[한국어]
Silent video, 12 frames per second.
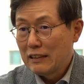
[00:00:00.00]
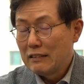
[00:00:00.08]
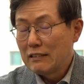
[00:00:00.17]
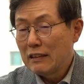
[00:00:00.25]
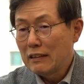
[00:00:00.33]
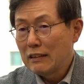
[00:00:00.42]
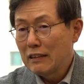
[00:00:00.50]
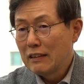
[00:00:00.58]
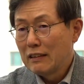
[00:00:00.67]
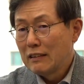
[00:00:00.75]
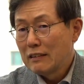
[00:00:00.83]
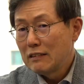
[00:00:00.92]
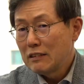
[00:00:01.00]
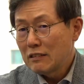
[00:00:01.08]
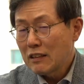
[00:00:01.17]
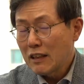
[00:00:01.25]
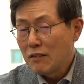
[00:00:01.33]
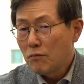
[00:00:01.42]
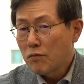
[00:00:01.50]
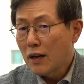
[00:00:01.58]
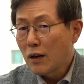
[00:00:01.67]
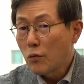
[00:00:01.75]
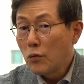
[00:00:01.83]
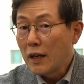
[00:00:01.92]
이제는 디지털
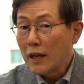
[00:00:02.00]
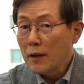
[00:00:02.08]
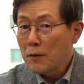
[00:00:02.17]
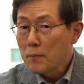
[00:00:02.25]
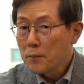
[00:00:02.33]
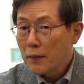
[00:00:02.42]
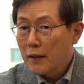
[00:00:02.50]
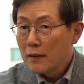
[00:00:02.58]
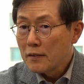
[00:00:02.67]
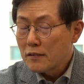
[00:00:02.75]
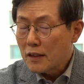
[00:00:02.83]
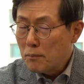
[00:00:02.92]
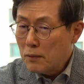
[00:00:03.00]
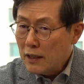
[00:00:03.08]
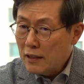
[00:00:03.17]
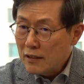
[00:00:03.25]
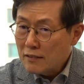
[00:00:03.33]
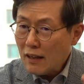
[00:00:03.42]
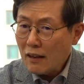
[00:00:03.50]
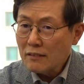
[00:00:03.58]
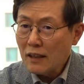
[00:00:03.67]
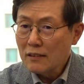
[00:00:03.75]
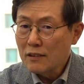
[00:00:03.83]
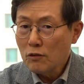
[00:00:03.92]
인프라 위에 재미있는
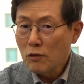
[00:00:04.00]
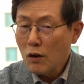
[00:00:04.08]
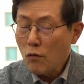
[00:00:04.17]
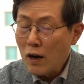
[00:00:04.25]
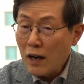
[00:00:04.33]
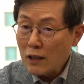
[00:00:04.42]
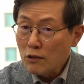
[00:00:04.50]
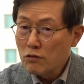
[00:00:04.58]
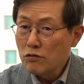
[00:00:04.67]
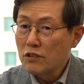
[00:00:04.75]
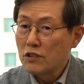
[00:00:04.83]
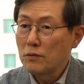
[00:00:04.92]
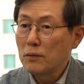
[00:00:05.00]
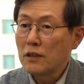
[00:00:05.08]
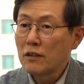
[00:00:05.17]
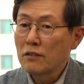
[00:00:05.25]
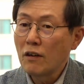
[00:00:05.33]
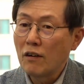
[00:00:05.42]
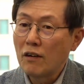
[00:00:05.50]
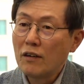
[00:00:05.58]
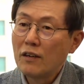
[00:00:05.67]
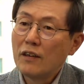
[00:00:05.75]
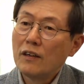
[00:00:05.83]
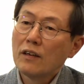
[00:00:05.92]
상상력과 과학 기술을 집어넣어서
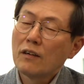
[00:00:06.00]
네.